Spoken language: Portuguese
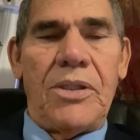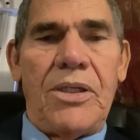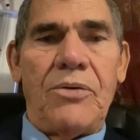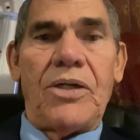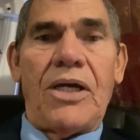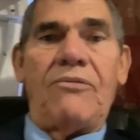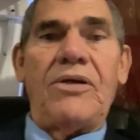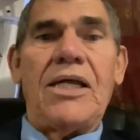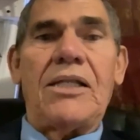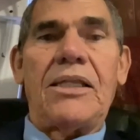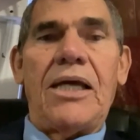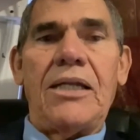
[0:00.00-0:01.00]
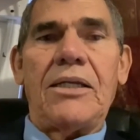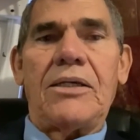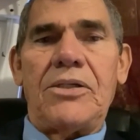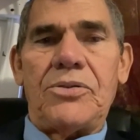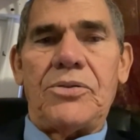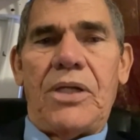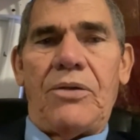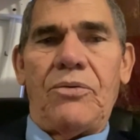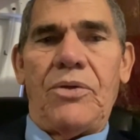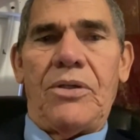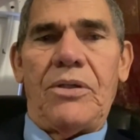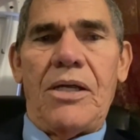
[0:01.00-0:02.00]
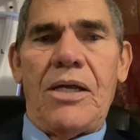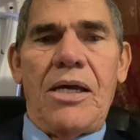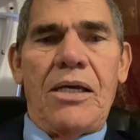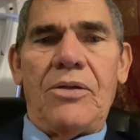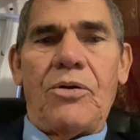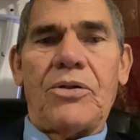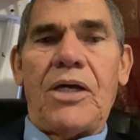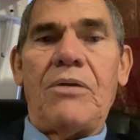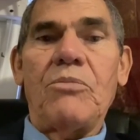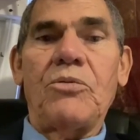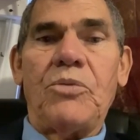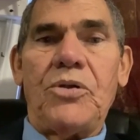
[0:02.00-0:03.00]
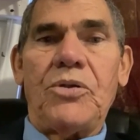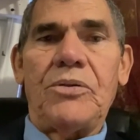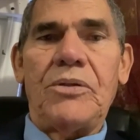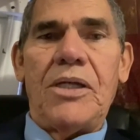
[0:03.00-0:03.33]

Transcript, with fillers: de Deus é a vida eterna em Cristo Jesus. E nós queremos muito